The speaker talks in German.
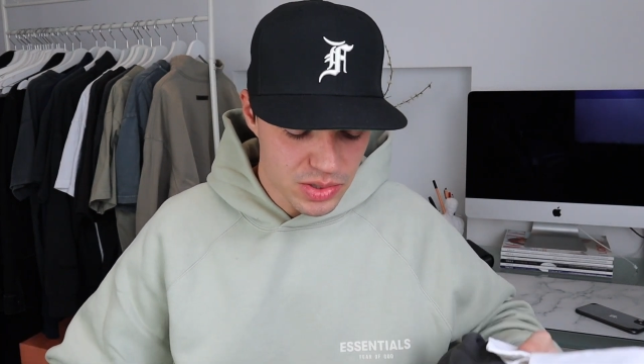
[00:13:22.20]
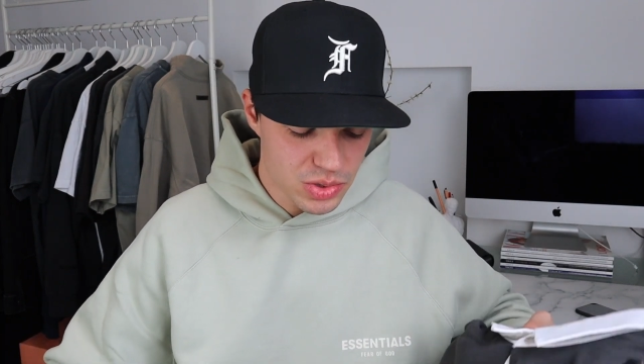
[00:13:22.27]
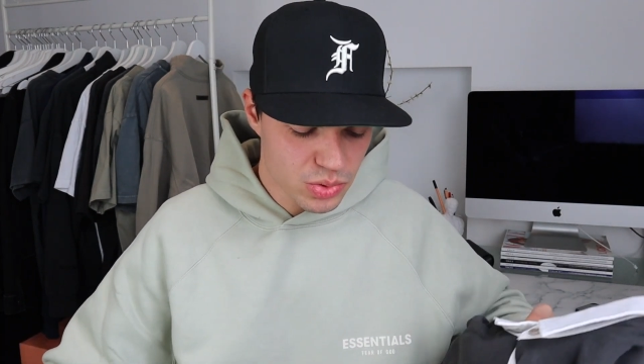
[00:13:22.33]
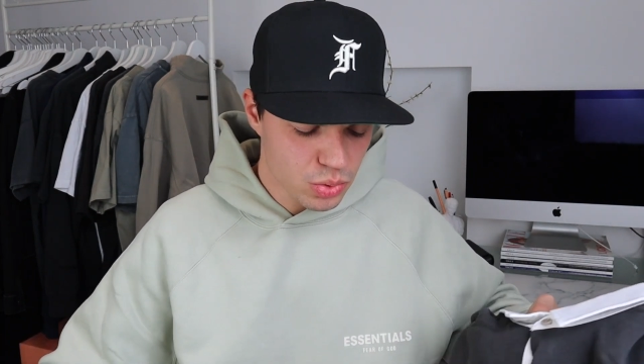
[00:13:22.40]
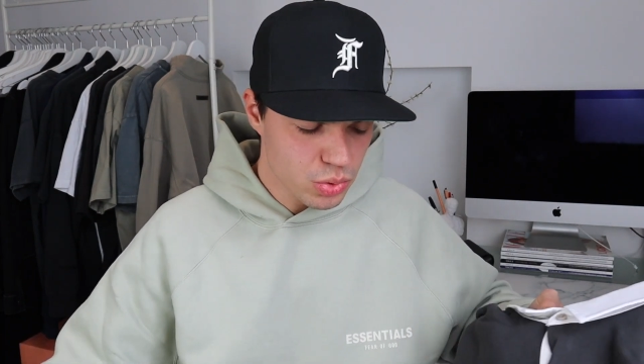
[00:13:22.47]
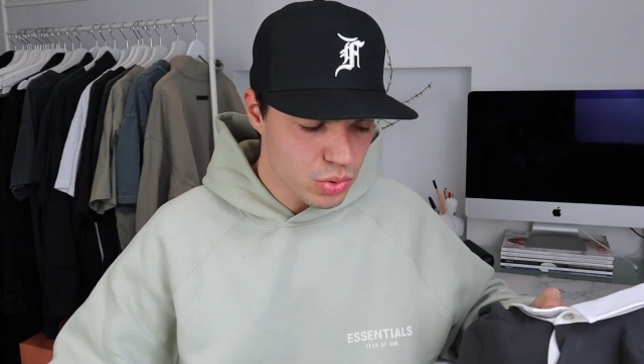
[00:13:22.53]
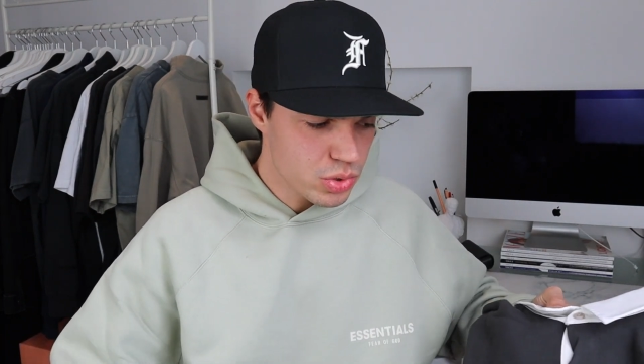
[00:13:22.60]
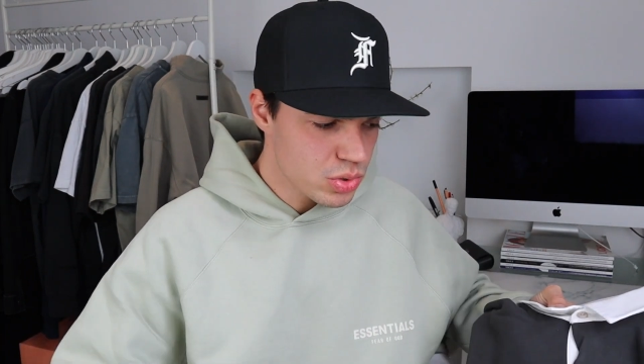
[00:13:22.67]
so,
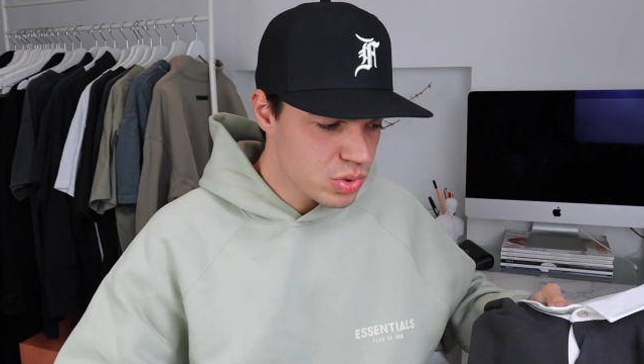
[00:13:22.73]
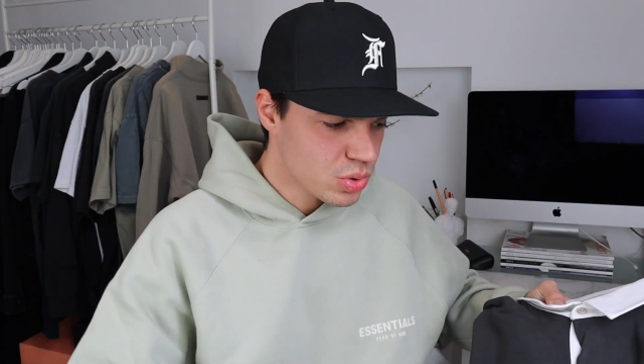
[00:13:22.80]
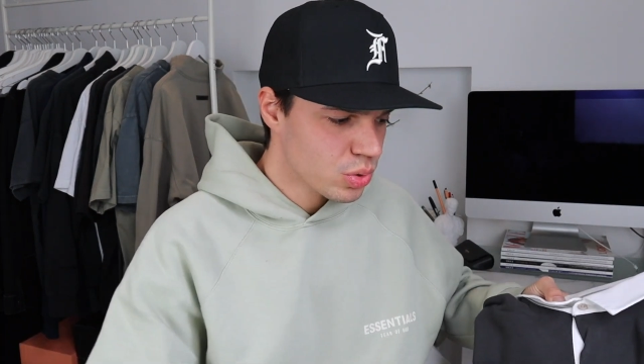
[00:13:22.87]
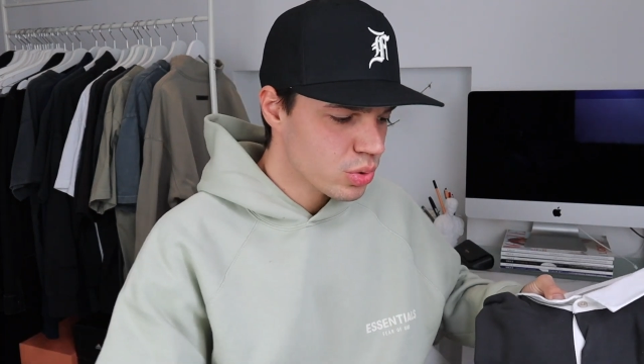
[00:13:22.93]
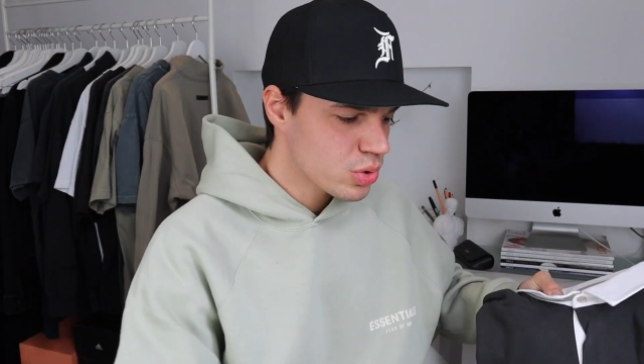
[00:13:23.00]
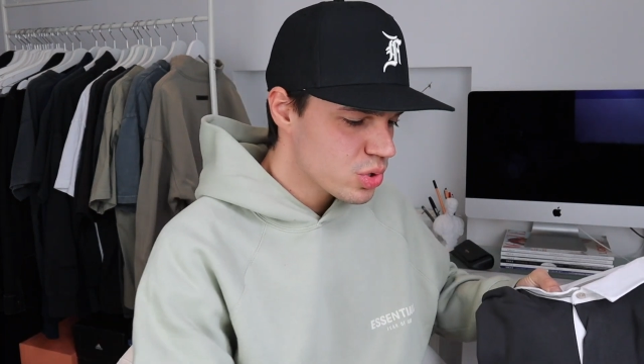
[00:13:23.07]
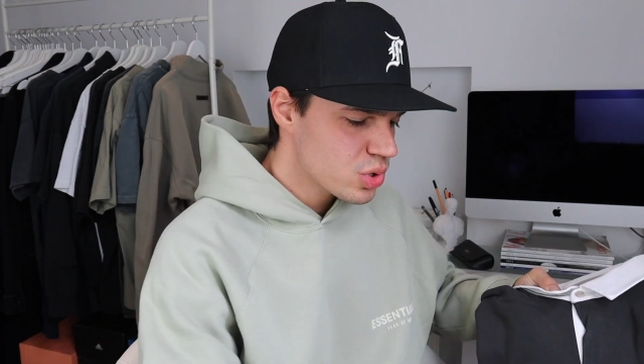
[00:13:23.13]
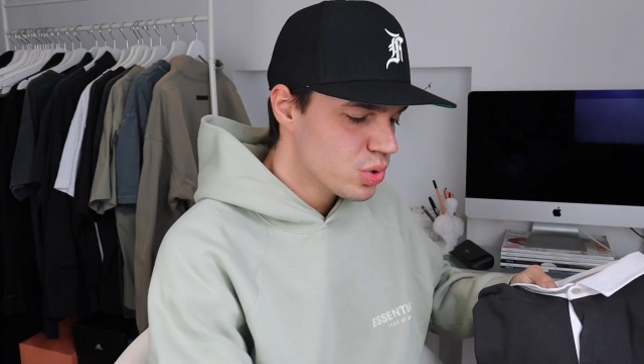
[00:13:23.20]

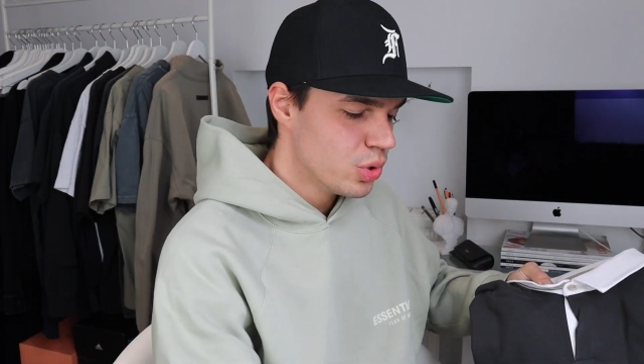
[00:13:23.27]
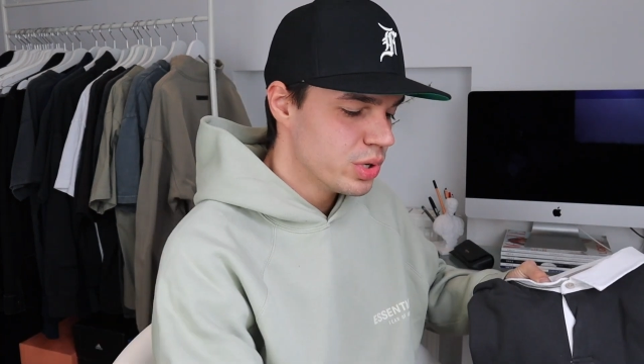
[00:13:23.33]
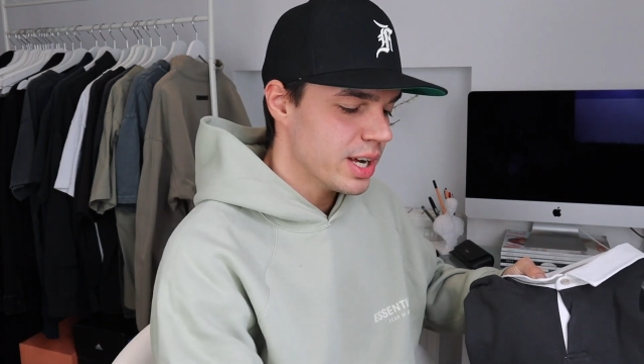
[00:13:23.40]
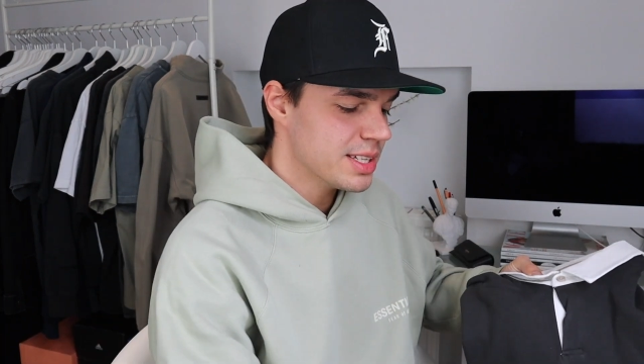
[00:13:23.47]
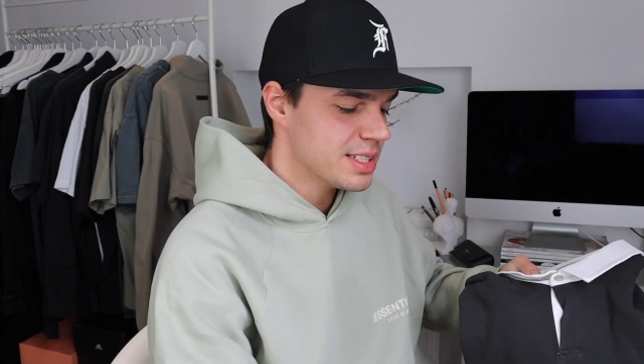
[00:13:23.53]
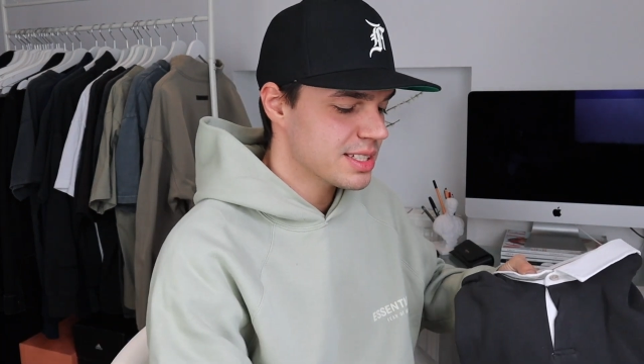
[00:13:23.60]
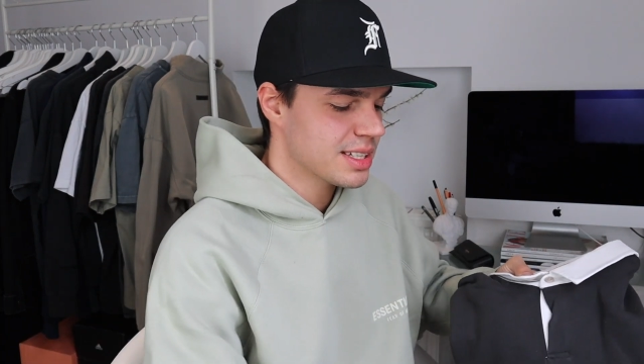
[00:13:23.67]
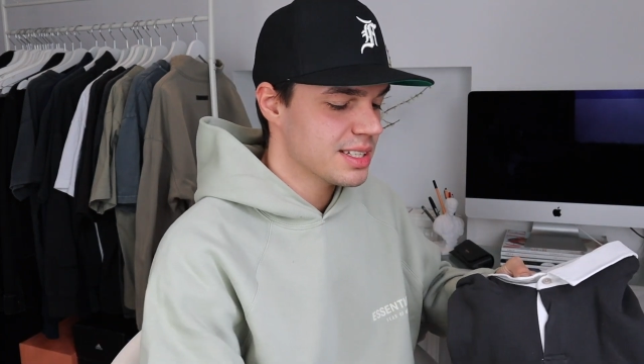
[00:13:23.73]
so schön,
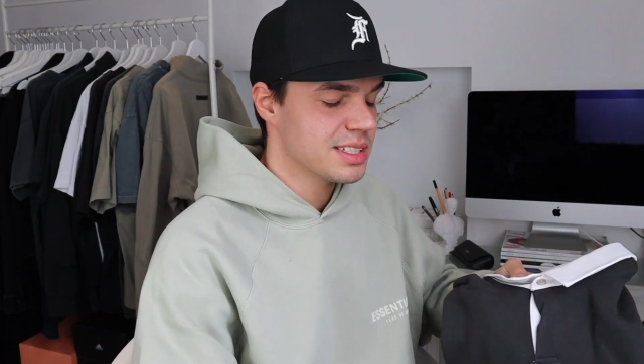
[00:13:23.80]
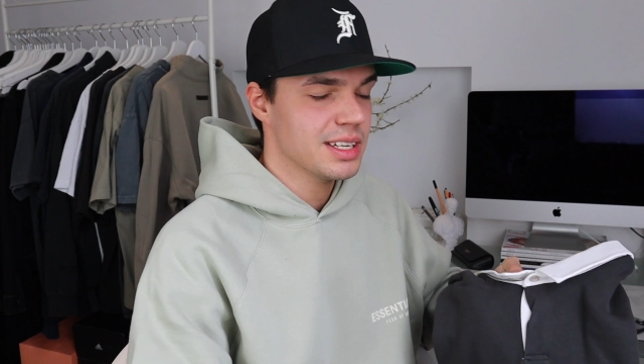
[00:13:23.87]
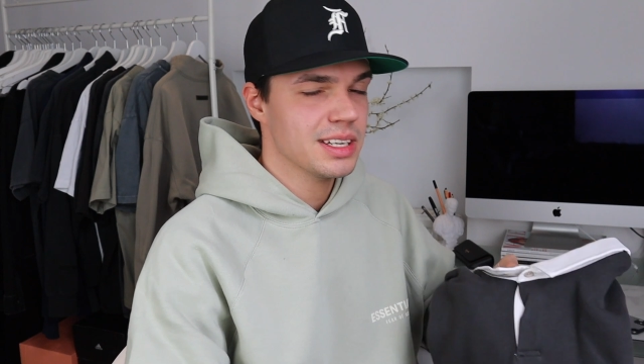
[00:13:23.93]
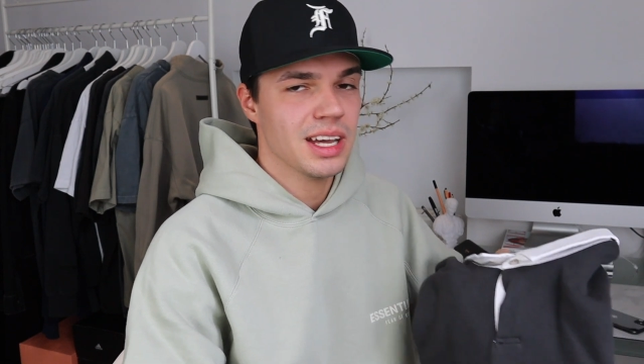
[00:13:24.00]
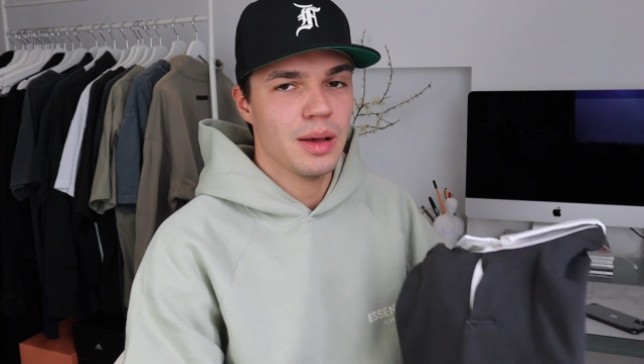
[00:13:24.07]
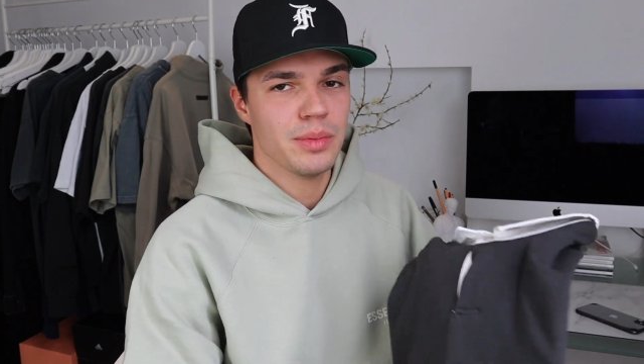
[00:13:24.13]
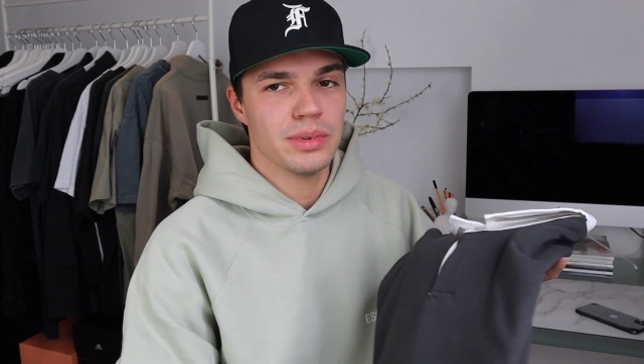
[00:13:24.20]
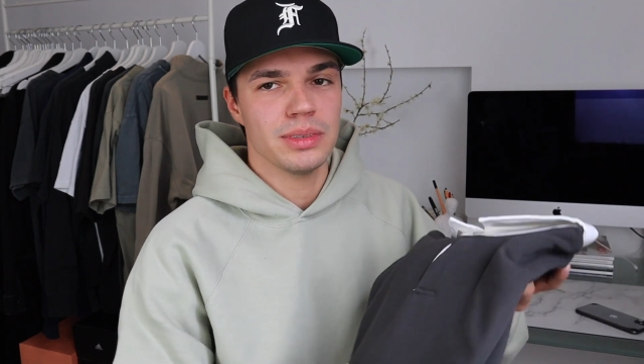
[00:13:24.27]
als ich es
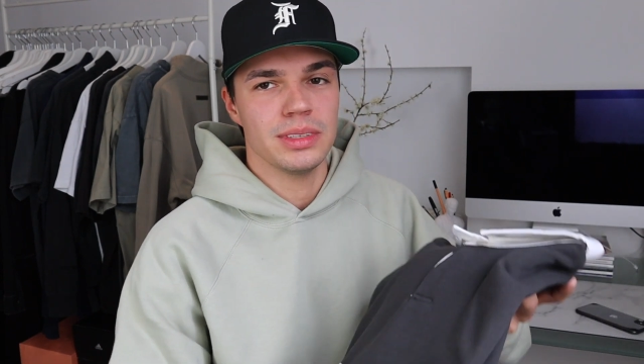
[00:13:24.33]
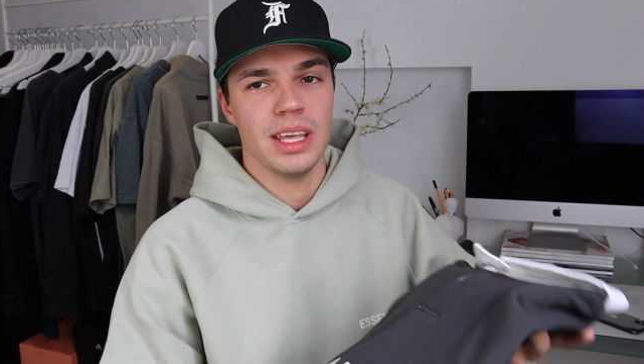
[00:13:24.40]
gesehen habe.